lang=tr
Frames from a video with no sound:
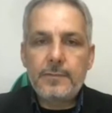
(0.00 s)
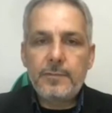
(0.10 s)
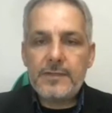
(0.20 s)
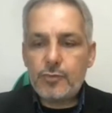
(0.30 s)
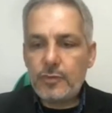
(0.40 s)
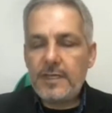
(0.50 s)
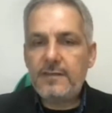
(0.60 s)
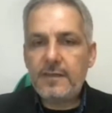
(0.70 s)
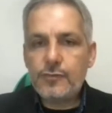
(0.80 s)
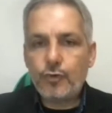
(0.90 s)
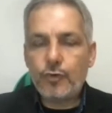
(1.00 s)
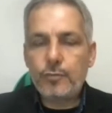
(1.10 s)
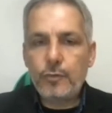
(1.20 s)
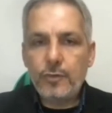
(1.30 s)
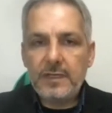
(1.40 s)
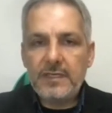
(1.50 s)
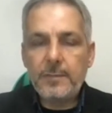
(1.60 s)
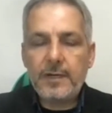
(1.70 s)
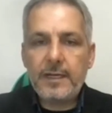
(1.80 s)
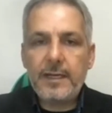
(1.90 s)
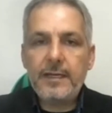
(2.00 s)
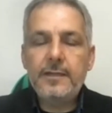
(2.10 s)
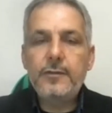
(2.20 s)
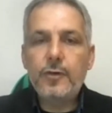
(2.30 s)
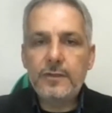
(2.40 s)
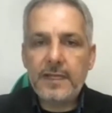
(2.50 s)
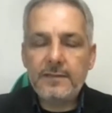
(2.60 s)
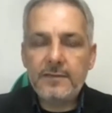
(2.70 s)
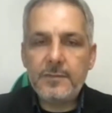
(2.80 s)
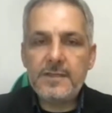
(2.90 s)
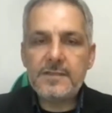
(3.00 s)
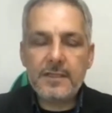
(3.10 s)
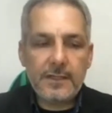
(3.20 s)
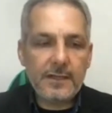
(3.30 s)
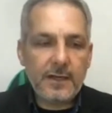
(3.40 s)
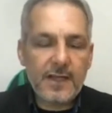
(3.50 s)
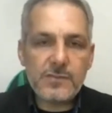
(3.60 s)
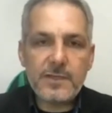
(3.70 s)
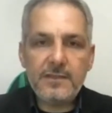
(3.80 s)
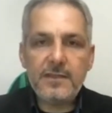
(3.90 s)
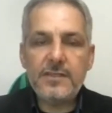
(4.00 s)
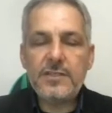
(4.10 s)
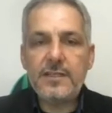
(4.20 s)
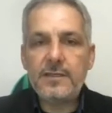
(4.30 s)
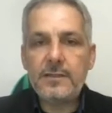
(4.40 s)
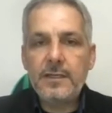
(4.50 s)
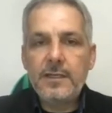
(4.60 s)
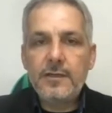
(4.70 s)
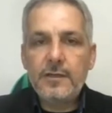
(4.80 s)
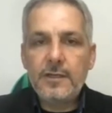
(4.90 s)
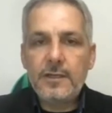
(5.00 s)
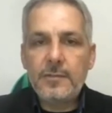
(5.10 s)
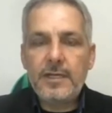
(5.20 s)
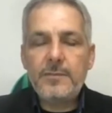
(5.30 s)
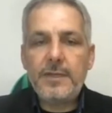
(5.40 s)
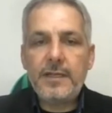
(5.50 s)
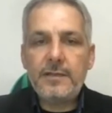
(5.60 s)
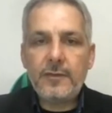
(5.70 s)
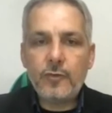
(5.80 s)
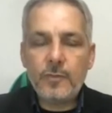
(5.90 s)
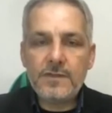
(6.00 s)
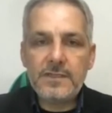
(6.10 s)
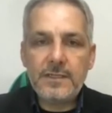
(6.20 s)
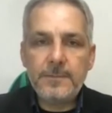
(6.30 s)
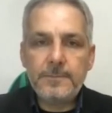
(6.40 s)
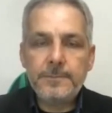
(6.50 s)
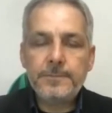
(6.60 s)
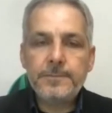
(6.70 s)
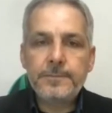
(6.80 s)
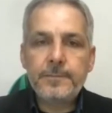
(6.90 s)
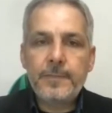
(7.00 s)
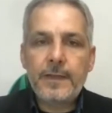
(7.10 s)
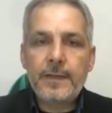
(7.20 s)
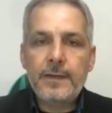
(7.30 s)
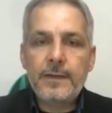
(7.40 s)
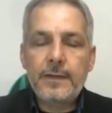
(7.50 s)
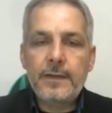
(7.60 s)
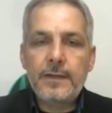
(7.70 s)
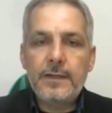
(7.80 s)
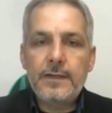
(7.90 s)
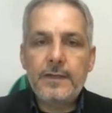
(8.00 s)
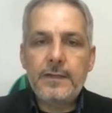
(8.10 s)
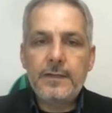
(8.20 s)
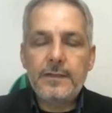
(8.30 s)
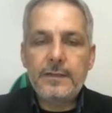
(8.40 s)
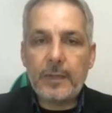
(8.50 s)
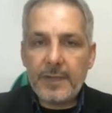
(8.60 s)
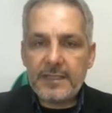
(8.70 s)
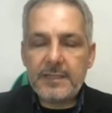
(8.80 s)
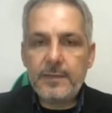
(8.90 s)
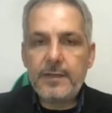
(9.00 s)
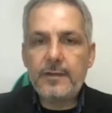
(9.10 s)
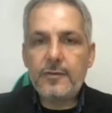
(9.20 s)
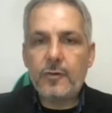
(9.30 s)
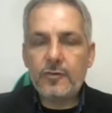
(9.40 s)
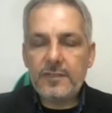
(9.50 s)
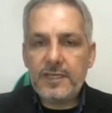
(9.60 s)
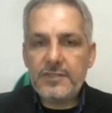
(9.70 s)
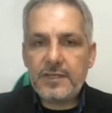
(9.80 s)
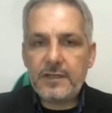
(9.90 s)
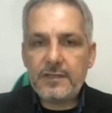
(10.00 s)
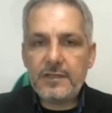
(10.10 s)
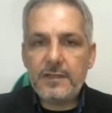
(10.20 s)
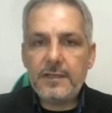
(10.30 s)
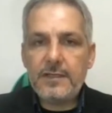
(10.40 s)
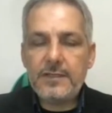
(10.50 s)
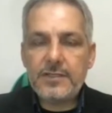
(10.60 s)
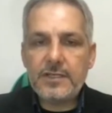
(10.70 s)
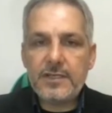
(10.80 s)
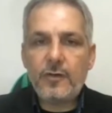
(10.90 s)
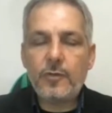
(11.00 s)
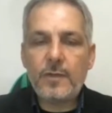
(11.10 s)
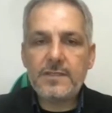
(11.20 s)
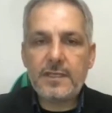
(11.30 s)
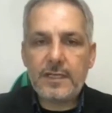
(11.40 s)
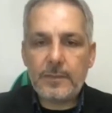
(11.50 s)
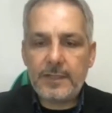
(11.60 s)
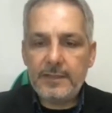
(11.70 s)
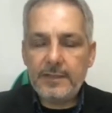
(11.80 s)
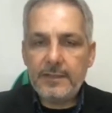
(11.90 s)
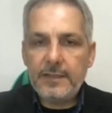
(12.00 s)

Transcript: mesuliyeti, sorumluluğu, ihmali, yönlendirmesi, azmettiricilerin e, MHP'den olması e, kabak gibi ortaya çık e, çıkacak olmasına rağmen